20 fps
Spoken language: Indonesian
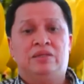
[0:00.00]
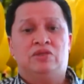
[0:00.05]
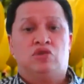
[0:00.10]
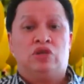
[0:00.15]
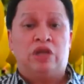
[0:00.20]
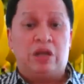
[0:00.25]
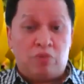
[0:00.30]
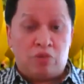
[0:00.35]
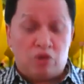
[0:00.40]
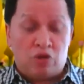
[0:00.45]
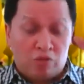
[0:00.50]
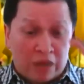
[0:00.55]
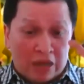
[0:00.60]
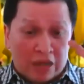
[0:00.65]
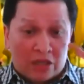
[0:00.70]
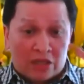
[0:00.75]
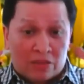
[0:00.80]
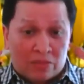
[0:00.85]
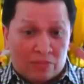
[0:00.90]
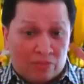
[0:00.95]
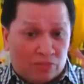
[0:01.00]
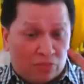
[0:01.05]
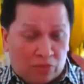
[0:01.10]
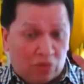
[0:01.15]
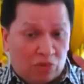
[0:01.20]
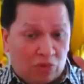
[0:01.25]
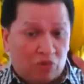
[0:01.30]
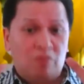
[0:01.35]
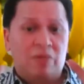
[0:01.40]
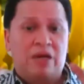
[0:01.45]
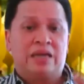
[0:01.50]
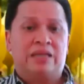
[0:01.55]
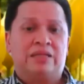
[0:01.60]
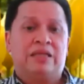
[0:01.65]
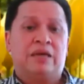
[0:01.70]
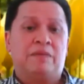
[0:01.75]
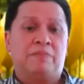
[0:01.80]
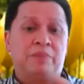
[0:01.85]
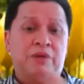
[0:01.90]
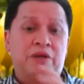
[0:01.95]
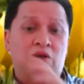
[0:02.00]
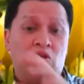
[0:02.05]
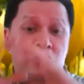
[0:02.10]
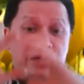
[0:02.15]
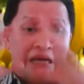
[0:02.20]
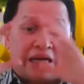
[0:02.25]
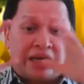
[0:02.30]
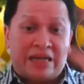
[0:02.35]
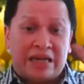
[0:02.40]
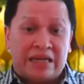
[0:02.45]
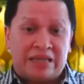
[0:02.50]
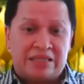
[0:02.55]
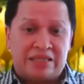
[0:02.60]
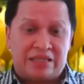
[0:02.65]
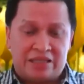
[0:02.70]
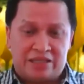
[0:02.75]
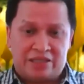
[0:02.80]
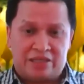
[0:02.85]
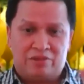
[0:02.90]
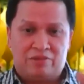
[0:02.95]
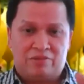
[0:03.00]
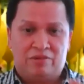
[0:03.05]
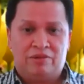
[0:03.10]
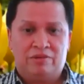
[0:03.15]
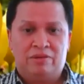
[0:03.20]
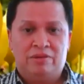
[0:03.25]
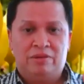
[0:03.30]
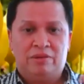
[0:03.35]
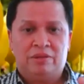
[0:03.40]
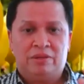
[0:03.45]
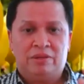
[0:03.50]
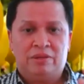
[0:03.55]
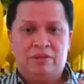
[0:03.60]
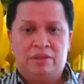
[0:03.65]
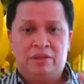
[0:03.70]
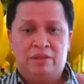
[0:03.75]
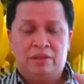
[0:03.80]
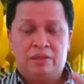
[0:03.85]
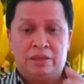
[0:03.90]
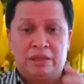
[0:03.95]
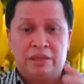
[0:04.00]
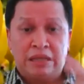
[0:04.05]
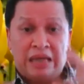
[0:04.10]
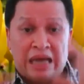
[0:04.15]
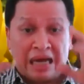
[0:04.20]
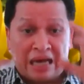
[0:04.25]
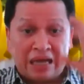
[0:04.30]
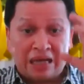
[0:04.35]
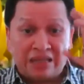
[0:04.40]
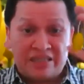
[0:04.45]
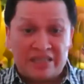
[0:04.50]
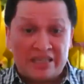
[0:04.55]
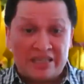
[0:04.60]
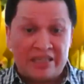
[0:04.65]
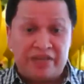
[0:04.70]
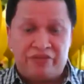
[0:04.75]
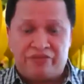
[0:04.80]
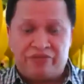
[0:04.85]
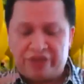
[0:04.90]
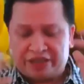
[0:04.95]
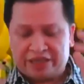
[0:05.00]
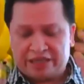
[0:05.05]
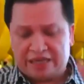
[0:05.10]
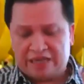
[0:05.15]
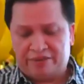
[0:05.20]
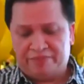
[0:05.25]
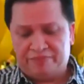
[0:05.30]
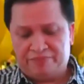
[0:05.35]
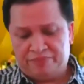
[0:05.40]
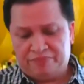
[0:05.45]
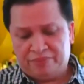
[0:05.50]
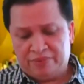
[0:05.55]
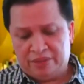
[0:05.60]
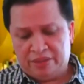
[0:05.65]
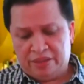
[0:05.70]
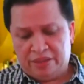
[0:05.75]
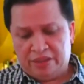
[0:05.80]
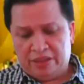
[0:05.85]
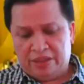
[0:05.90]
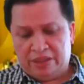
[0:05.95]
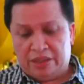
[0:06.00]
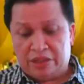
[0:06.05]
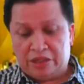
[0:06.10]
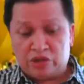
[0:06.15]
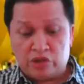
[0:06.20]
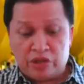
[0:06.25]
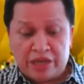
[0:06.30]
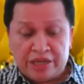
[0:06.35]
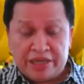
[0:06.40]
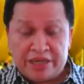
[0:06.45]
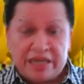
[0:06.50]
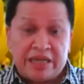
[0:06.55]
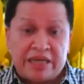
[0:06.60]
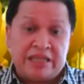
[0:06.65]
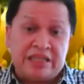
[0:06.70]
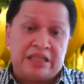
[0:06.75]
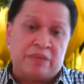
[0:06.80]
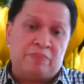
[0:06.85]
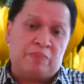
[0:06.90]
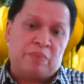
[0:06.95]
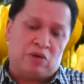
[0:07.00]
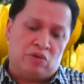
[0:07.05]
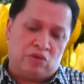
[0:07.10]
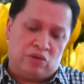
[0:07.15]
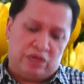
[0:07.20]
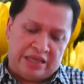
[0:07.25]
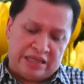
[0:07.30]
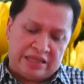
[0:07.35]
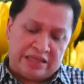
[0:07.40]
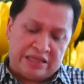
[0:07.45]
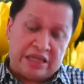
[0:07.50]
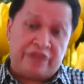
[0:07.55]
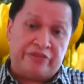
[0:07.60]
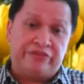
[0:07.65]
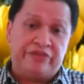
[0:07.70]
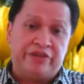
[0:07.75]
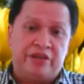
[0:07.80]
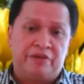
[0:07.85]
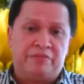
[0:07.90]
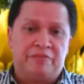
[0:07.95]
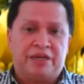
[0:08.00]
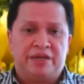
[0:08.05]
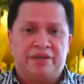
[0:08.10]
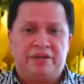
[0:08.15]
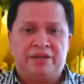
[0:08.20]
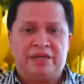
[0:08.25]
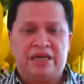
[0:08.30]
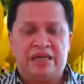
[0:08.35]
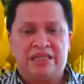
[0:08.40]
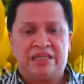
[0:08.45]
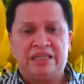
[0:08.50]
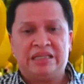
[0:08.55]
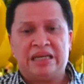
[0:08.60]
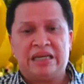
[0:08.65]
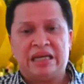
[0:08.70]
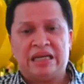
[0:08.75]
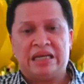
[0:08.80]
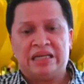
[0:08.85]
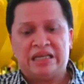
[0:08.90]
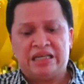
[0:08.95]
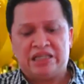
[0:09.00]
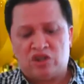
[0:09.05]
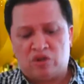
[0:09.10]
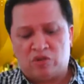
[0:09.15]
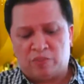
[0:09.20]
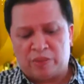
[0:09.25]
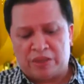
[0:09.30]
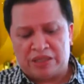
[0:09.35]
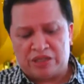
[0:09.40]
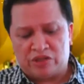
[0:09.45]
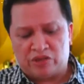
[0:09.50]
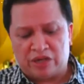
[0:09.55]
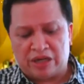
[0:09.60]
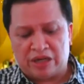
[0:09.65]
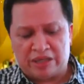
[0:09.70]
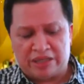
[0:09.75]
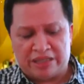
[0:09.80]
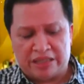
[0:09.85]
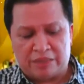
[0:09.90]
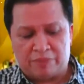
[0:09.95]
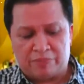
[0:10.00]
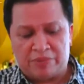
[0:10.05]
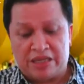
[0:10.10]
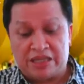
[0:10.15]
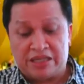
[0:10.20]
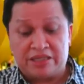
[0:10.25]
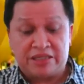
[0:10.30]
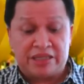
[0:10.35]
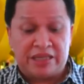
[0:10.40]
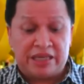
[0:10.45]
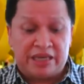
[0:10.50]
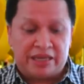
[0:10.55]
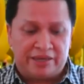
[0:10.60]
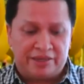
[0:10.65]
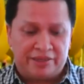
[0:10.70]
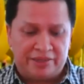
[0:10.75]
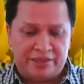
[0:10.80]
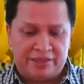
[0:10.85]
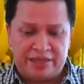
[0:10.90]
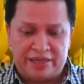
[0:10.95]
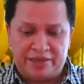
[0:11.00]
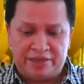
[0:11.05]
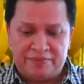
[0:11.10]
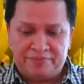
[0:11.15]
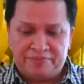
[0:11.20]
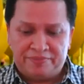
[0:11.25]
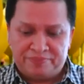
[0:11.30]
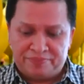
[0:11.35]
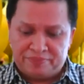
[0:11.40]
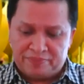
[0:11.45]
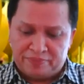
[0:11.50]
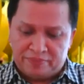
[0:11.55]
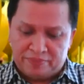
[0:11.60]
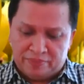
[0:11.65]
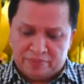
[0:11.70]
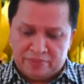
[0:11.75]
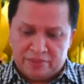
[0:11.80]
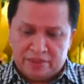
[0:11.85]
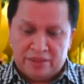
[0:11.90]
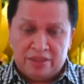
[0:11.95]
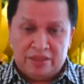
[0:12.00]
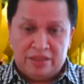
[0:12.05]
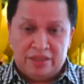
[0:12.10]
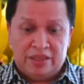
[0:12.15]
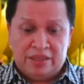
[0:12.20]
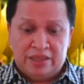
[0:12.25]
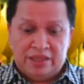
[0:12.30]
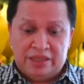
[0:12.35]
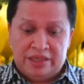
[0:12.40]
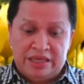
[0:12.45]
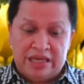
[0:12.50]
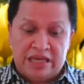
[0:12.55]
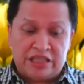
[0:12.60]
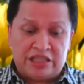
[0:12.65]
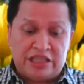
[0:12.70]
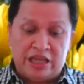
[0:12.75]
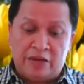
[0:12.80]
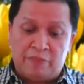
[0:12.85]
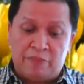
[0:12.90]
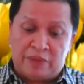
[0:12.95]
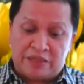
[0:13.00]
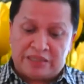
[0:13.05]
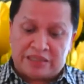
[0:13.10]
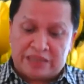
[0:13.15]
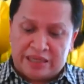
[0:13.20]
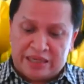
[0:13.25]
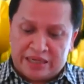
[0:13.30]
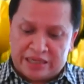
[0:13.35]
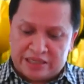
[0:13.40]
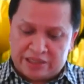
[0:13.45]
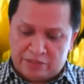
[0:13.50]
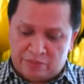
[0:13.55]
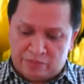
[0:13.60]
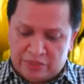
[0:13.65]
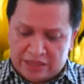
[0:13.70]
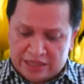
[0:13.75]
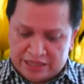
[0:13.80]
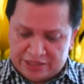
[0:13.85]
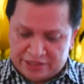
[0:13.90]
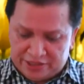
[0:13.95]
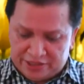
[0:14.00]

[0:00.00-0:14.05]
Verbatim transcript: sudah berubah berubah tapi kok tidak drastis gitu loh nggak signifikan Nah, saudara ini yang kita perlu lihat dari firman. Nah, kita akan lihat jawabannya saudara kitab Yeskiel ya. Yeskiel pasal yang ke-11.